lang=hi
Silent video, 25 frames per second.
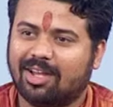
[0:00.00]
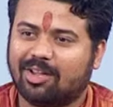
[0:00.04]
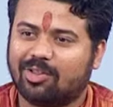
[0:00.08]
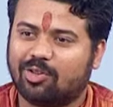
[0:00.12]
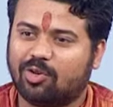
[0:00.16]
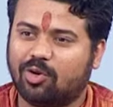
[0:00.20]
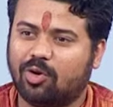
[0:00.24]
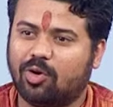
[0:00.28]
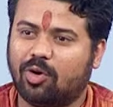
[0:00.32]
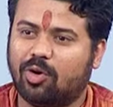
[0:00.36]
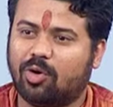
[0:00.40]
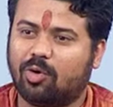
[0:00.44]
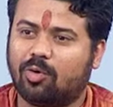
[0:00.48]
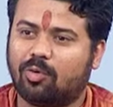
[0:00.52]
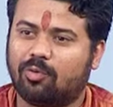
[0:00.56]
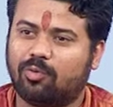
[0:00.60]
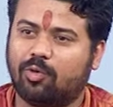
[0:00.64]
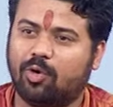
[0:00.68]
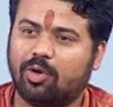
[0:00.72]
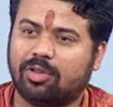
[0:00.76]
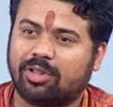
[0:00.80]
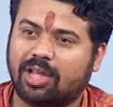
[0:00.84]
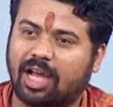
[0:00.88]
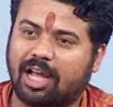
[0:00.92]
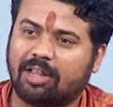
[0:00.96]
तो
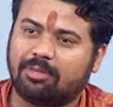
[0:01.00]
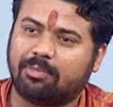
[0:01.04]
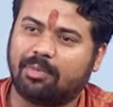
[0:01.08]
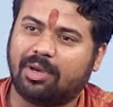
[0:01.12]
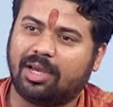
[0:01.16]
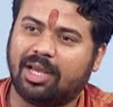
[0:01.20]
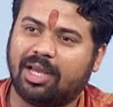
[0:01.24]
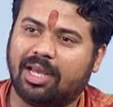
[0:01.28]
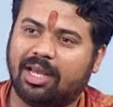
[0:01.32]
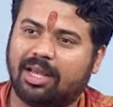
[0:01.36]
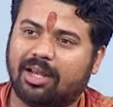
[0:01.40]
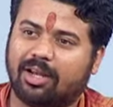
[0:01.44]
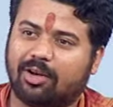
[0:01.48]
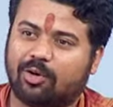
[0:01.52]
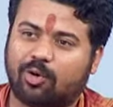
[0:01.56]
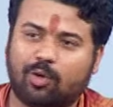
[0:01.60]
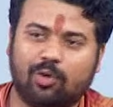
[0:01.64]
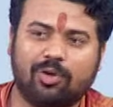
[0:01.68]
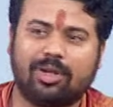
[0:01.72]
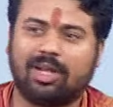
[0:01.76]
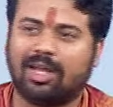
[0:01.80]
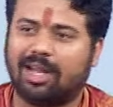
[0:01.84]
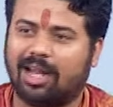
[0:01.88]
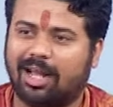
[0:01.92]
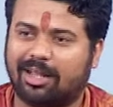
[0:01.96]
वो साथ में
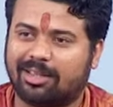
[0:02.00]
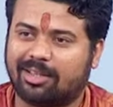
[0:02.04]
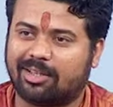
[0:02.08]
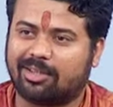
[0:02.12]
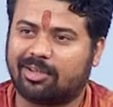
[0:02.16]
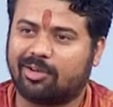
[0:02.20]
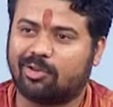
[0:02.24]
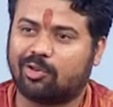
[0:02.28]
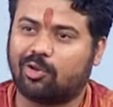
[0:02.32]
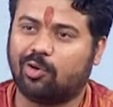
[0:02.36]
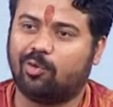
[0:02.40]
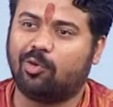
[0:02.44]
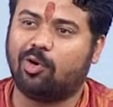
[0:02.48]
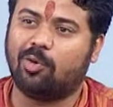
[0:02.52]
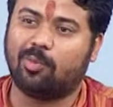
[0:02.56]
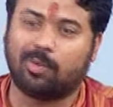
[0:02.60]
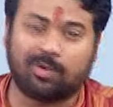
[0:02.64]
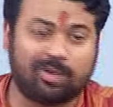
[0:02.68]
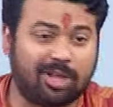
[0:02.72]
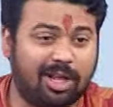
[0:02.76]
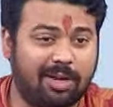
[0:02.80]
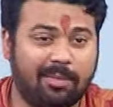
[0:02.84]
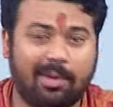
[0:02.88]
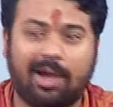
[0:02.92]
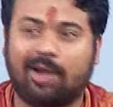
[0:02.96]
गुंडे लाते थे तो वो
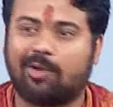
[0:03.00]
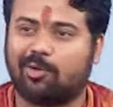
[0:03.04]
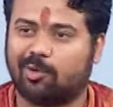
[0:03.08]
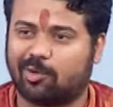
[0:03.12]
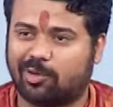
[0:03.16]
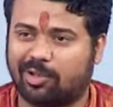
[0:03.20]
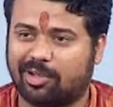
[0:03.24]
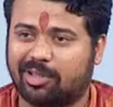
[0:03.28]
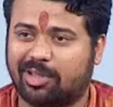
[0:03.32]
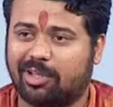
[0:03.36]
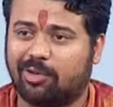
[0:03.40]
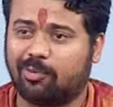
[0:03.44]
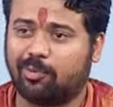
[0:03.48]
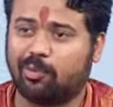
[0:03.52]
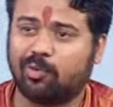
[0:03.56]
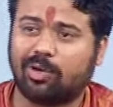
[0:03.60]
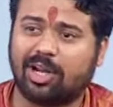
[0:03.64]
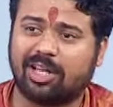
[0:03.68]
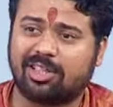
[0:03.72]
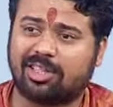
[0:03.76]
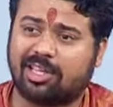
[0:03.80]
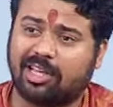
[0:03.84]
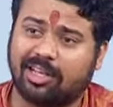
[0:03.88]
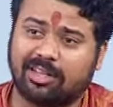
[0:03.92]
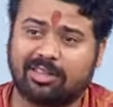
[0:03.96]
मुसलमान होते थे
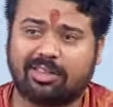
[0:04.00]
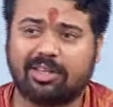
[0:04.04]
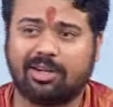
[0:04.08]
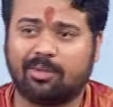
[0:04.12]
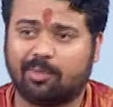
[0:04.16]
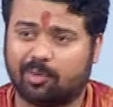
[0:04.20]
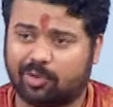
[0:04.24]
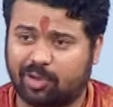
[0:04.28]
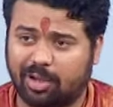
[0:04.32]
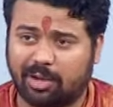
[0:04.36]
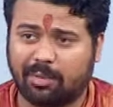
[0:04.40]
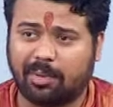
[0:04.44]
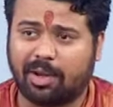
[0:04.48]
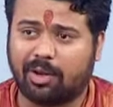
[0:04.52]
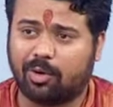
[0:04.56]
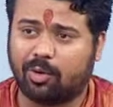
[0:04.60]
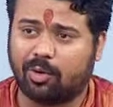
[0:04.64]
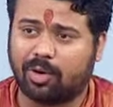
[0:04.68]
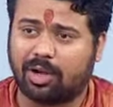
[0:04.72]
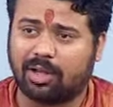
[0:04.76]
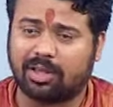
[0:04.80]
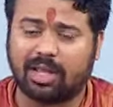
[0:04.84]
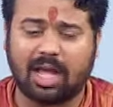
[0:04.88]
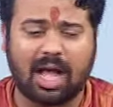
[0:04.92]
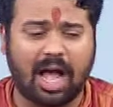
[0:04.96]
पूरा क्षेत्र
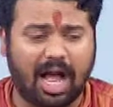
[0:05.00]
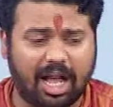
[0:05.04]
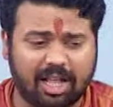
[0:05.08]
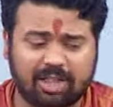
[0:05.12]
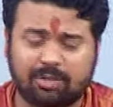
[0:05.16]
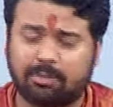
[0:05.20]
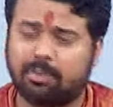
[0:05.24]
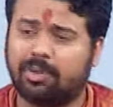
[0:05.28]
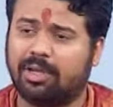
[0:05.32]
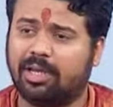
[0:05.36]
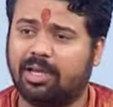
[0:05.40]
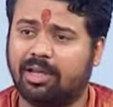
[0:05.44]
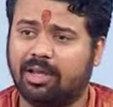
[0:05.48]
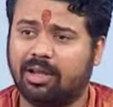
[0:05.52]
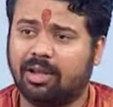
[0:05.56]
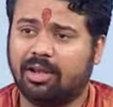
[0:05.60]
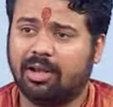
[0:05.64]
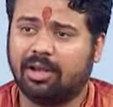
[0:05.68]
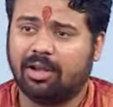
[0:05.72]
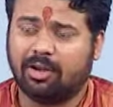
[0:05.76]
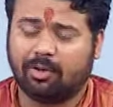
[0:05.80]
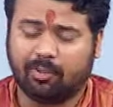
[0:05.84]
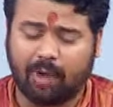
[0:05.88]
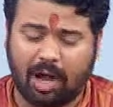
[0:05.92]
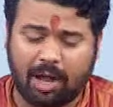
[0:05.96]
मुसलमानों का था आज भी
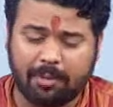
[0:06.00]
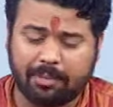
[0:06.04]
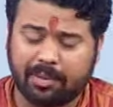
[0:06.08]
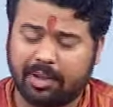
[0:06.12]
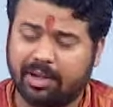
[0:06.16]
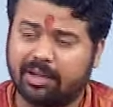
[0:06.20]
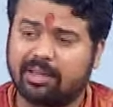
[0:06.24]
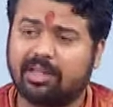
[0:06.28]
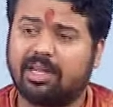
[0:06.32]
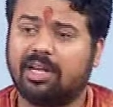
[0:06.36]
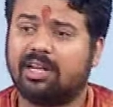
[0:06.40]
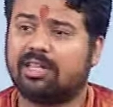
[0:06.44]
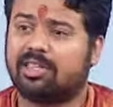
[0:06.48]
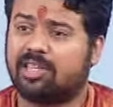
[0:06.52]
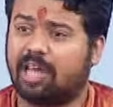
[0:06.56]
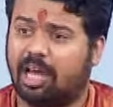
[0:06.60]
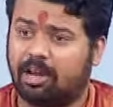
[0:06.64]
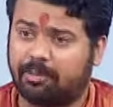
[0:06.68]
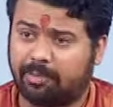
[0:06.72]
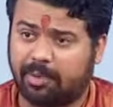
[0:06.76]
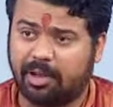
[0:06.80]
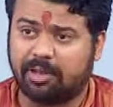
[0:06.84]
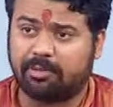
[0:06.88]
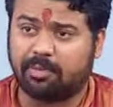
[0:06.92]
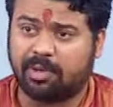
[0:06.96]
वहाँ पर इर्द गिर्द
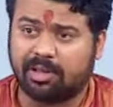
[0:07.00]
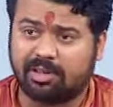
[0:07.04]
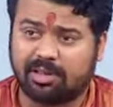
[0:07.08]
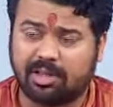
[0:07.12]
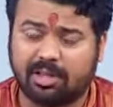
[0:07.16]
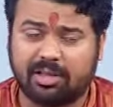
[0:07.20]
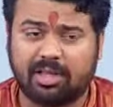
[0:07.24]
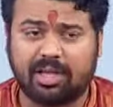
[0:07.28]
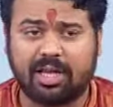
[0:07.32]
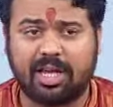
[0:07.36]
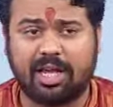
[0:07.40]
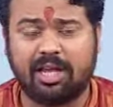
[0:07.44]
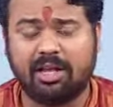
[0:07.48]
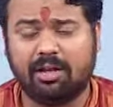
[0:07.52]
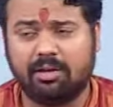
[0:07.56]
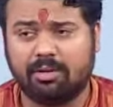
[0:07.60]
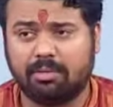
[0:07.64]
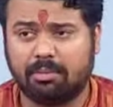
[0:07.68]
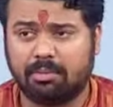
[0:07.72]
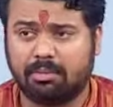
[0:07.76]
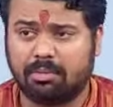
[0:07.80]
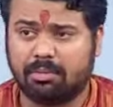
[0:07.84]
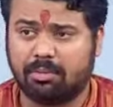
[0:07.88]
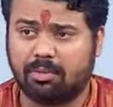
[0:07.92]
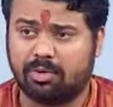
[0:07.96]
चार पाँच मस्जिदें हैं
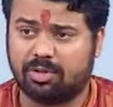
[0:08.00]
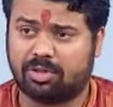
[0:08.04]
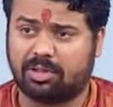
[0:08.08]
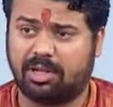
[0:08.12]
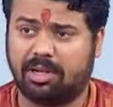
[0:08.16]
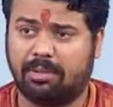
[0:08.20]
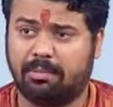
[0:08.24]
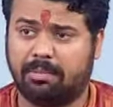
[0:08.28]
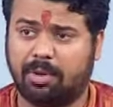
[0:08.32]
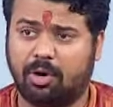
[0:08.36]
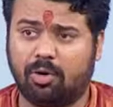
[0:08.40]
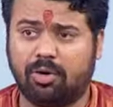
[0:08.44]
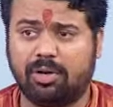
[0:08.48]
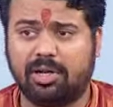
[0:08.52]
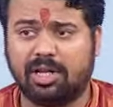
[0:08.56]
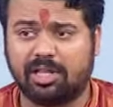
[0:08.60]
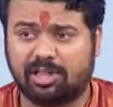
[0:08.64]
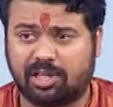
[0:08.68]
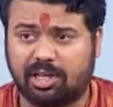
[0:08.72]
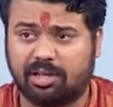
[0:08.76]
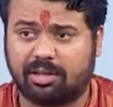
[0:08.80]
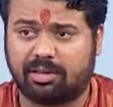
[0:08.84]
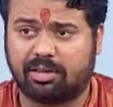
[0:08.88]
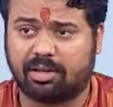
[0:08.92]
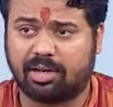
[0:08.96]
मुस्लिम बहुल्य
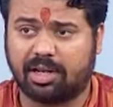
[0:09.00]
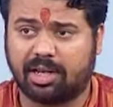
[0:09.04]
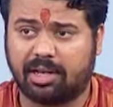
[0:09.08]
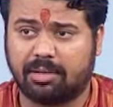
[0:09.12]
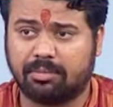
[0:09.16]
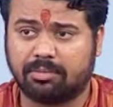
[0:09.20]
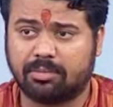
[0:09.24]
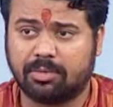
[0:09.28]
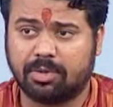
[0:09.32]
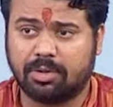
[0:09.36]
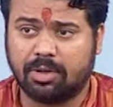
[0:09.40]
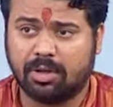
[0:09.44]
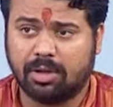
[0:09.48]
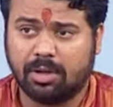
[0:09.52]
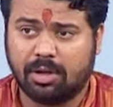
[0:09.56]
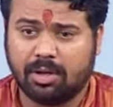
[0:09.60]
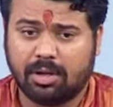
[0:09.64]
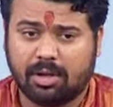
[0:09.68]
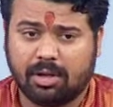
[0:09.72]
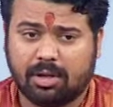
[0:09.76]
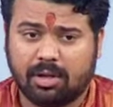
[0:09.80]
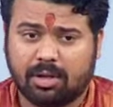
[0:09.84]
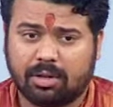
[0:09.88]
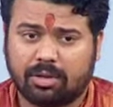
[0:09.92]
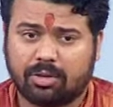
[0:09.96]
क्षेत्र है
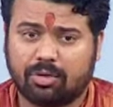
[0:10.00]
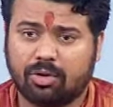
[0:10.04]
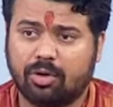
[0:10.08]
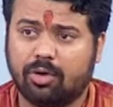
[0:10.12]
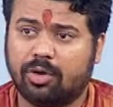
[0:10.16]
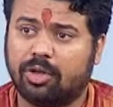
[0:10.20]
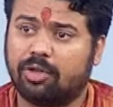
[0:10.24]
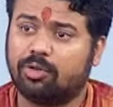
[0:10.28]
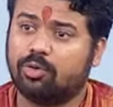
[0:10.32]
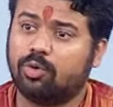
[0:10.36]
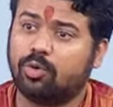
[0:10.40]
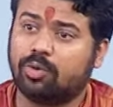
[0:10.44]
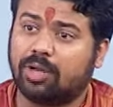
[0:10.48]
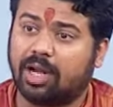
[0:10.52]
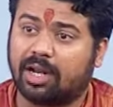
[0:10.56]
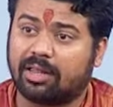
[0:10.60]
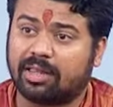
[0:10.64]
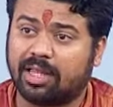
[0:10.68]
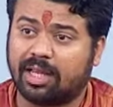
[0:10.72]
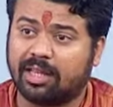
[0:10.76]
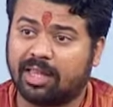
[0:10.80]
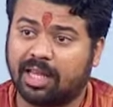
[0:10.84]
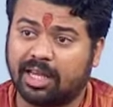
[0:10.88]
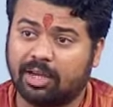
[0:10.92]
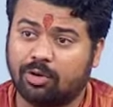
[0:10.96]
तो हिंदू
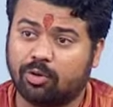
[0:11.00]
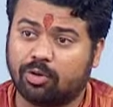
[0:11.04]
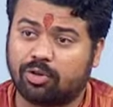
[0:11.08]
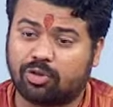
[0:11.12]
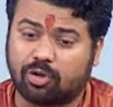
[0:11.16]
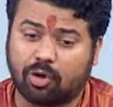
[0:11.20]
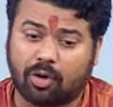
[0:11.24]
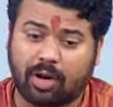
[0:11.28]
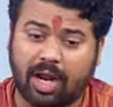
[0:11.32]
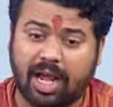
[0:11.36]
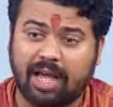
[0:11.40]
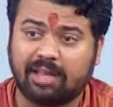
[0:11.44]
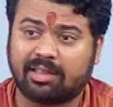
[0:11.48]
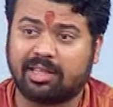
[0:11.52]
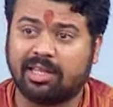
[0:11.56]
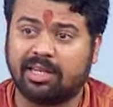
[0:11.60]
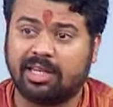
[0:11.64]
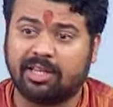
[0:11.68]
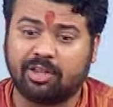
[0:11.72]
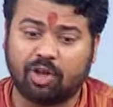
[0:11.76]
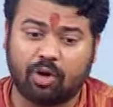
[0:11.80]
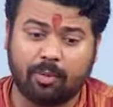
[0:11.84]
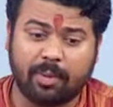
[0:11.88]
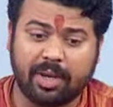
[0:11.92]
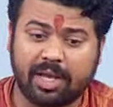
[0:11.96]
डरता था कि उस चौराहे से
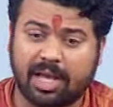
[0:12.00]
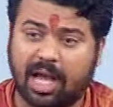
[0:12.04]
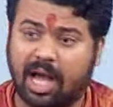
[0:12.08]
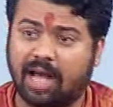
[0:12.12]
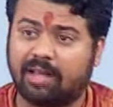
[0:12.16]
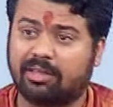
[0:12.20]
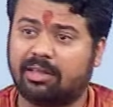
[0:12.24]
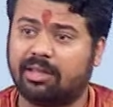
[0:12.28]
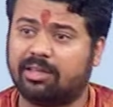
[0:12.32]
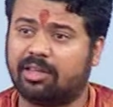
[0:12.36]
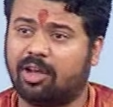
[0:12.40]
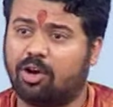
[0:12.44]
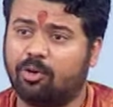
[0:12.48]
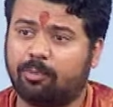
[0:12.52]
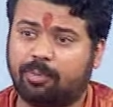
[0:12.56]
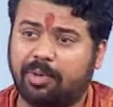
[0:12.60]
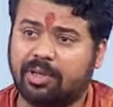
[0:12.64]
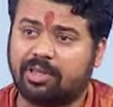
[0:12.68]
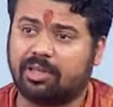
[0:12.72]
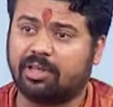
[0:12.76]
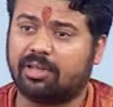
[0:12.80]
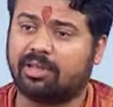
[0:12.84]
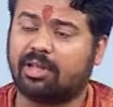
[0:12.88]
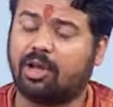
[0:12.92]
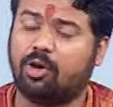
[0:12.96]
नहीं जाऊँ मैं यहाँ से जाऊँ
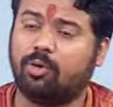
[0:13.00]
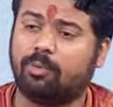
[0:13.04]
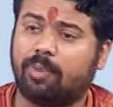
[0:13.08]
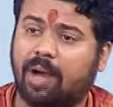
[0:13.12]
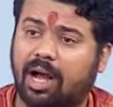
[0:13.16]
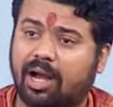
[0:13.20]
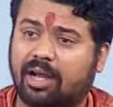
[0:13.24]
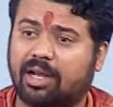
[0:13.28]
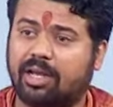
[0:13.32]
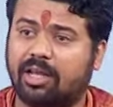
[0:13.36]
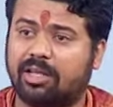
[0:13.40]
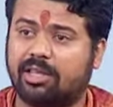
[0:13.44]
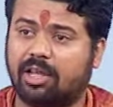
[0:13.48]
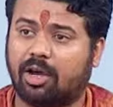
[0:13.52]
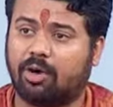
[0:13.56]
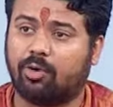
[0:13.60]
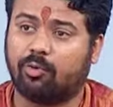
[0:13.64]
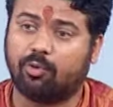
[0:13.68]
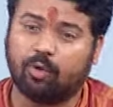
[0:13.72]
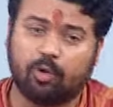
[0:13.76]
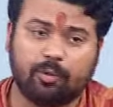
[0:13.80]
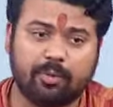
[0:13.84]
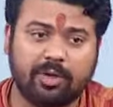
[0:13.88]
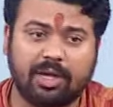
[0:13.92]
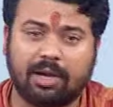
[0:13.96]
पीछे से जाऊँ भाग के
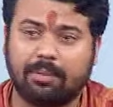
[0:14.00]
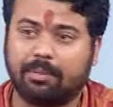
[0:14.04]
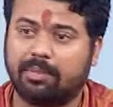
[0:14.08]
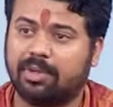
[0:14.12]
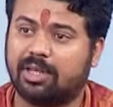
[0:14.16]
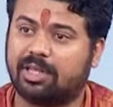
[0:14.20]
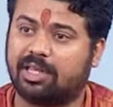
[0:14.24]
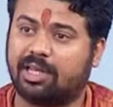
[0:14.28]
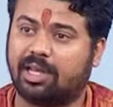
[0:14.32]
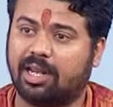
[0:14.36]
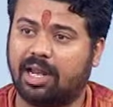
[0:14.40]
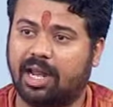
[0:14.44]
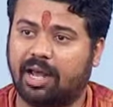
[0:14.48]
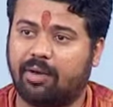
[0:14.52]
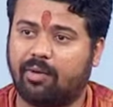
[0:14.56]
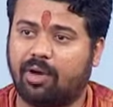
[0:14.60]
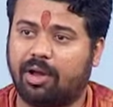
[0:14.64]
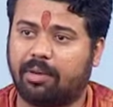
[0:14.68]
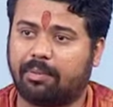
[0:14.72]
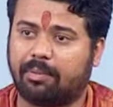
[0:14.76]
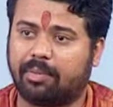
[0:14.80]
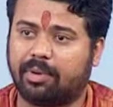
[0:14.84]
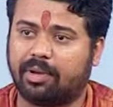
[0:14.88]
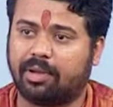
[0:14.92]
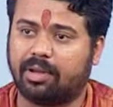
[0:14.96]
जाऊँ वो भी हमने झेला है
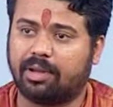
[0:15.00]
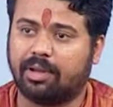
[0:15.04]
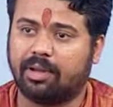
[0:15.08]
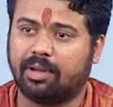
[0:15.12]
वहाँ पर